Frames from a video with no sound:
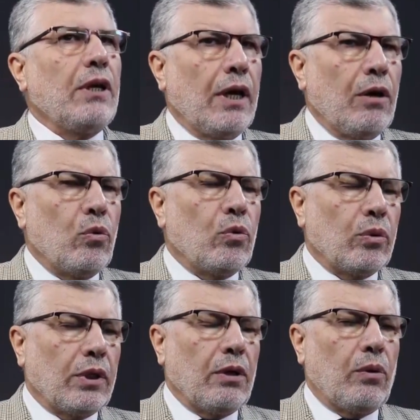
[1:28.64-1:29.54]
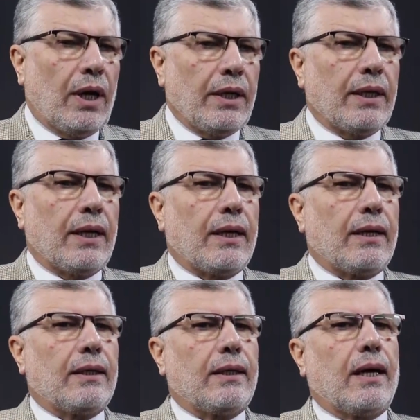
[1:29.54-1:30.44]
لو لو أن
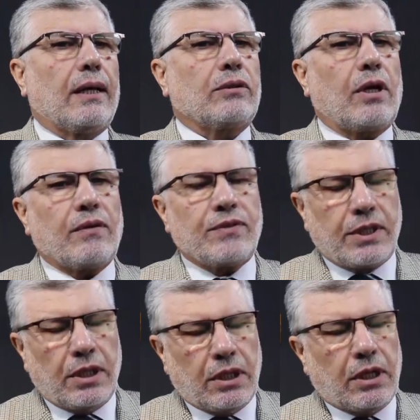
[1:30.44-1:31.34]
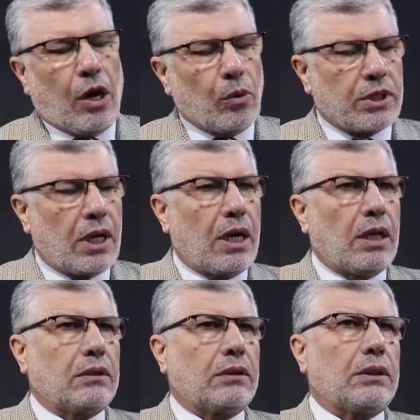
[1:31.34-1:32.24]
آه، الطرف سين أو
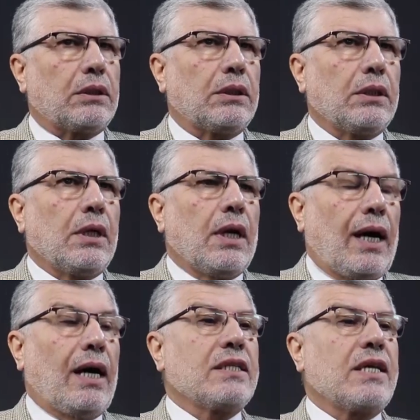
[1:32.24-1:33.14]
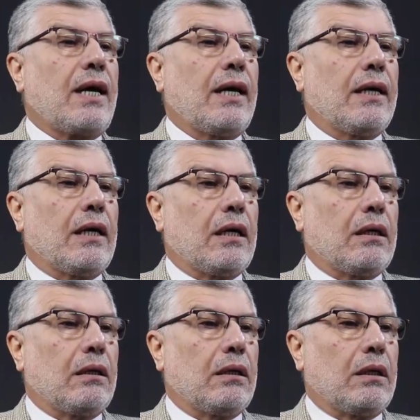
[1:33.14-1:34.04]
صاد آه، حاز
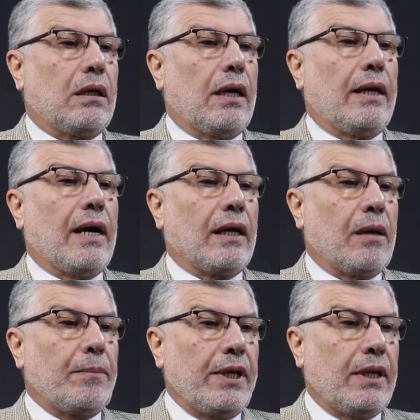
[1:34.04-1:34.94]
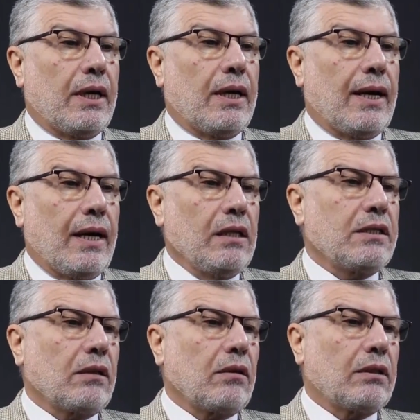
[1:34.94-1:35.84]
على آه، الأغلبية هل
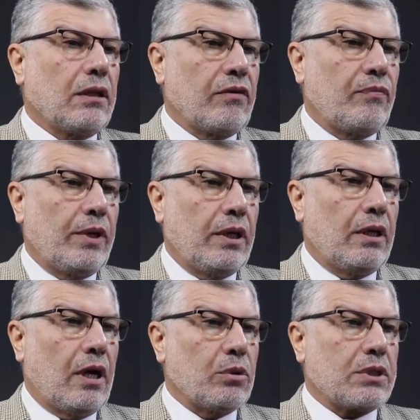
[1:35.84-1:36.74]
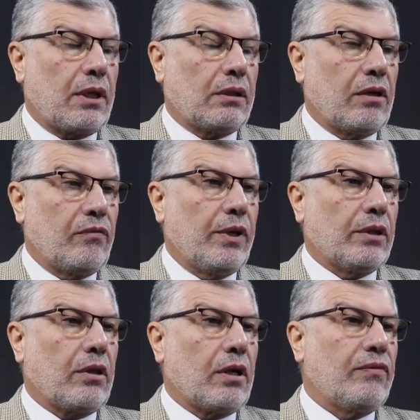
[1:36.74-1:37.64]
ستعترف به أو سيعترف به
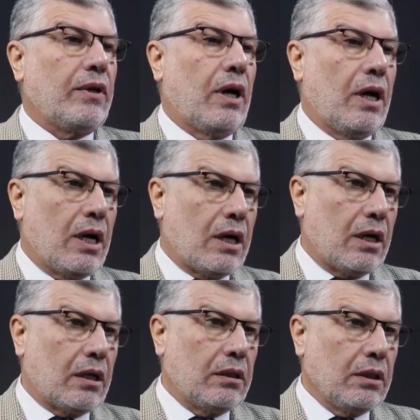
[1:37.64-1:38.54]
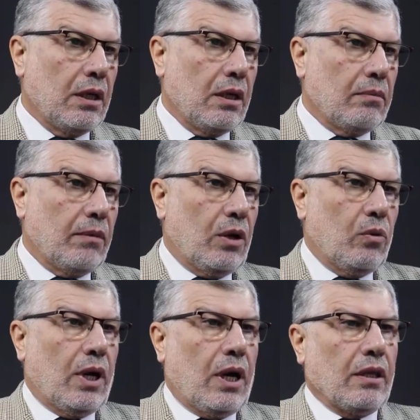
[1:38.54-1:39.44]
الطرف الآخر ما
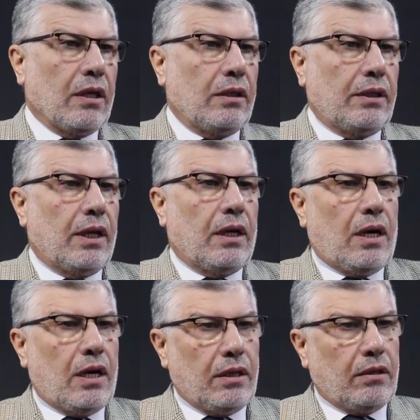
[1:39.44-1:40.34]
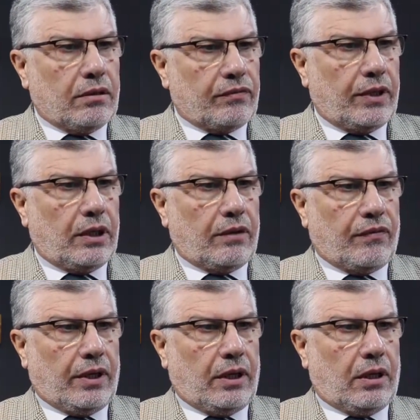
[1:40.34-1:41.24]
هو أيضا إحنا الآن في
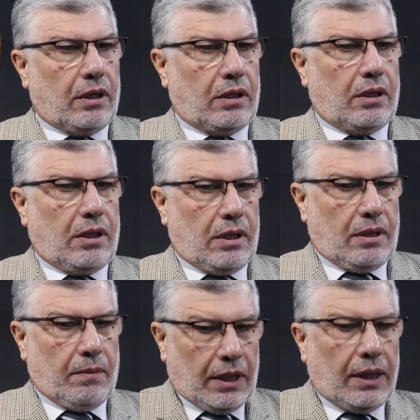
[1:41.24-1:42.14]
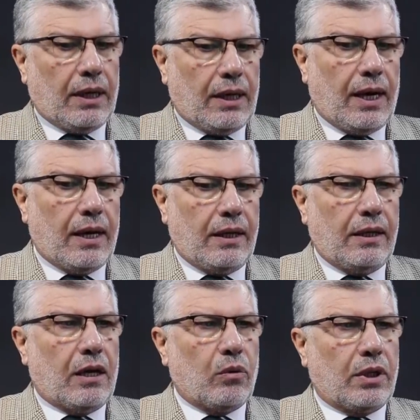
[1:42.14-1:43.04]
في المرحلة
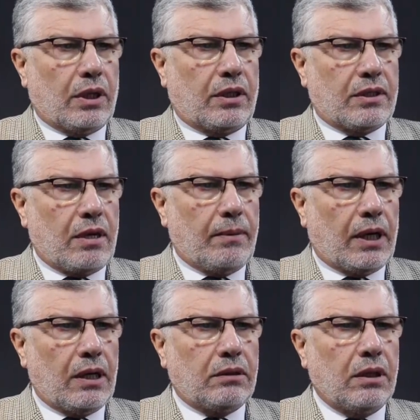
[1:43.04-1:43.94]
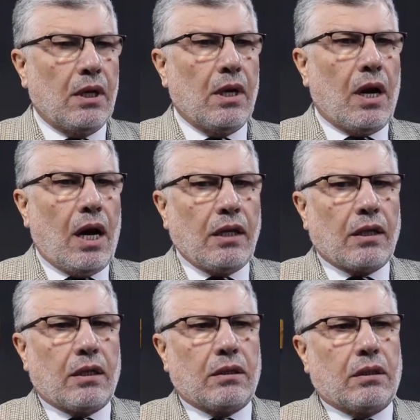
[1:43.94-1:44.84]
الحالية أو التي سبقت
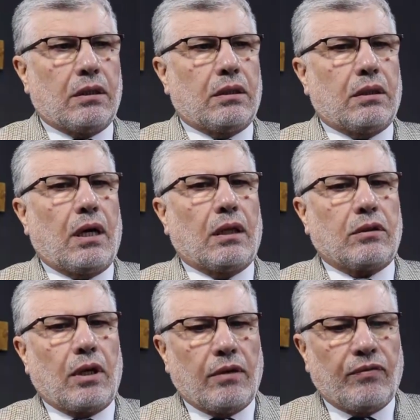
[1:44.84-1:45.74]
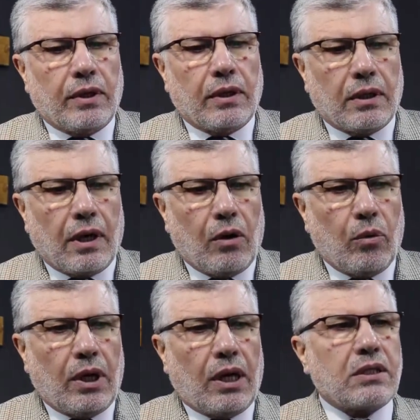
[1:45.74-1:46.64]
أيضا الطرف
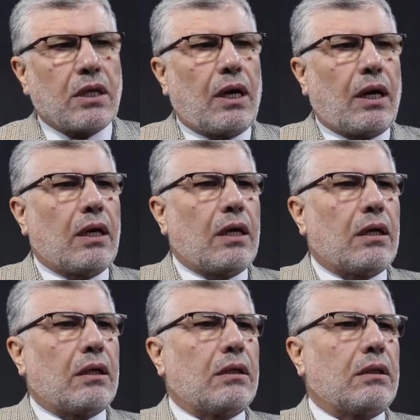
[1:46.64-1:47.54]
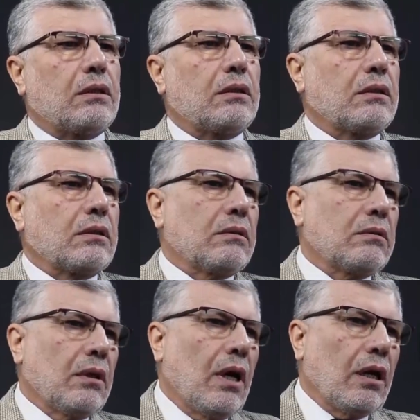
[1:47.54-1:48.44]
الأول حصل على
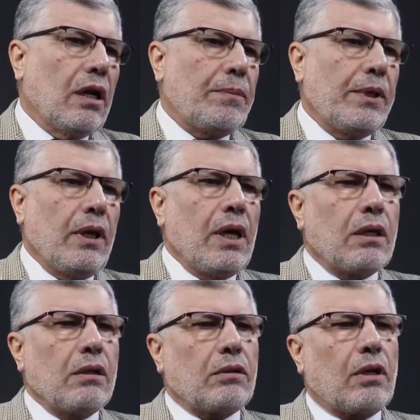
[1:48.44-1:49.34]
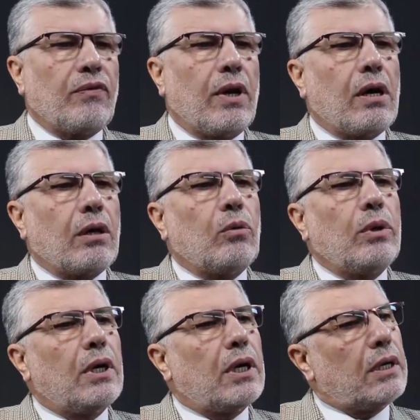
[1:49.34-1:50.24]
أغلبية لكن الطرف الآخر
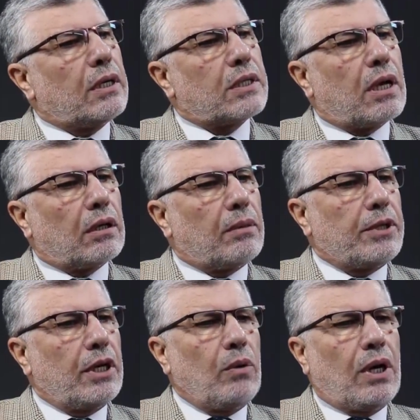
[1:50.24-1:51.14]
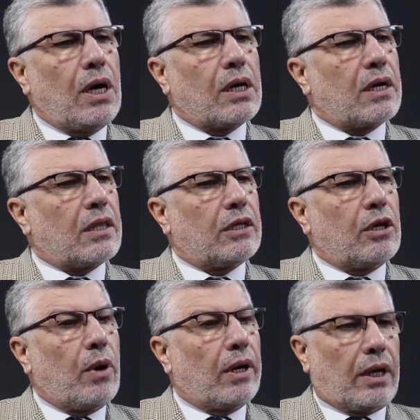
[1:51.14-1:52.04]
يقول لا ليس أغلبية وهكذا
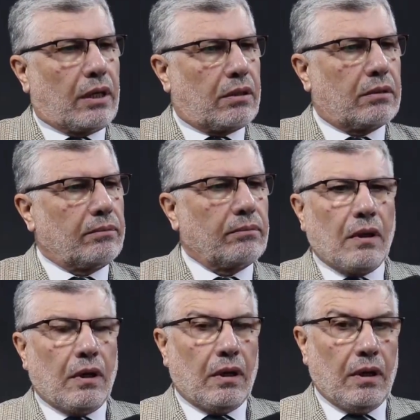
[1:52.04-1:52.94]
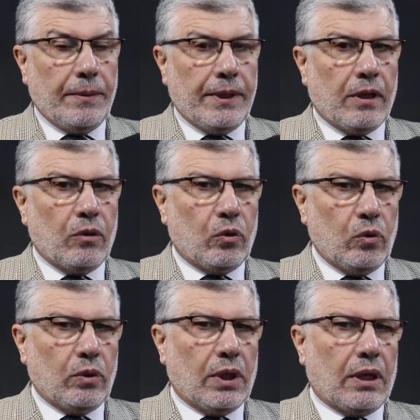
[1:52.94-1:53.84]
دواليك اللبنة
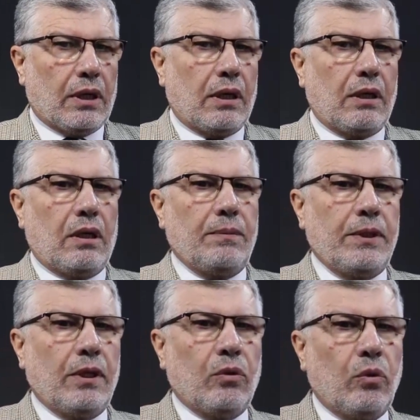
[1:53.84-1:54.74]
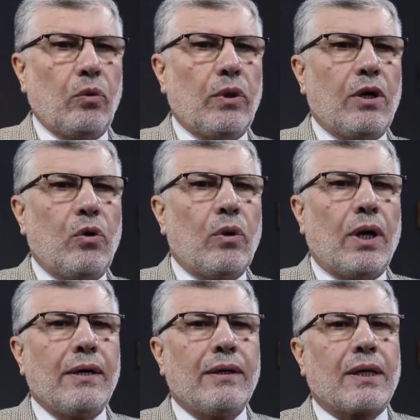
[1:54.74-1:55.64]
الأولى اللبنة الأولى
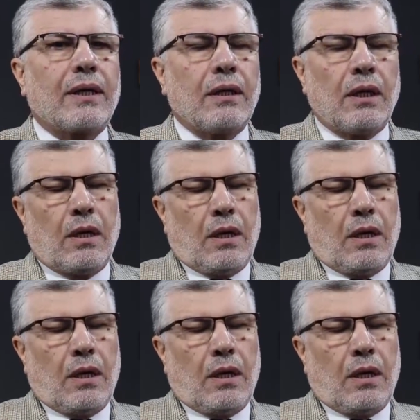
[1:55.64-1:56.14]
هو أنك